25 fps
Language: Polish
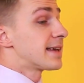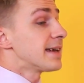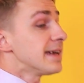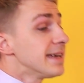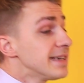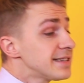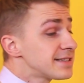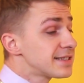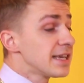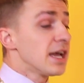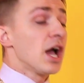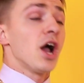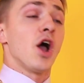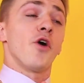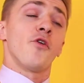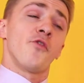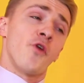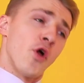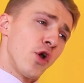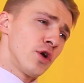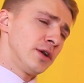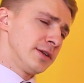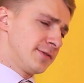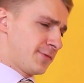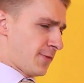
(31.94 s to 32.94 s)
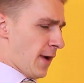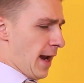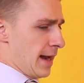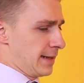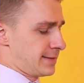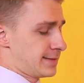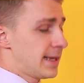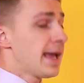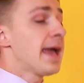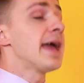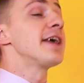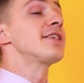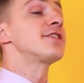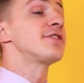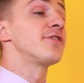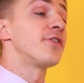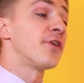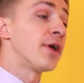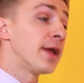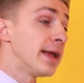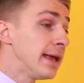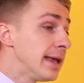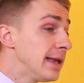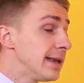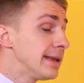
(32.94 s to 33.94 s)
wiem, że cieszysz się z nowych
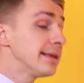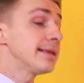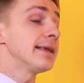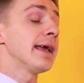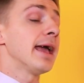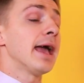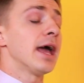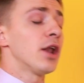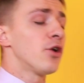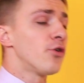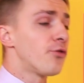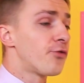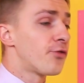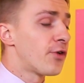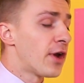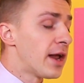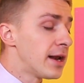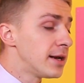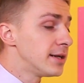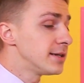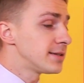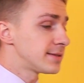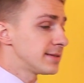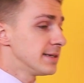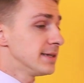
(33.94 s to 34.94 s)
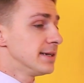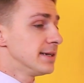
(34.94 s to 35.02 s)
okularów, ale nie możesz tyle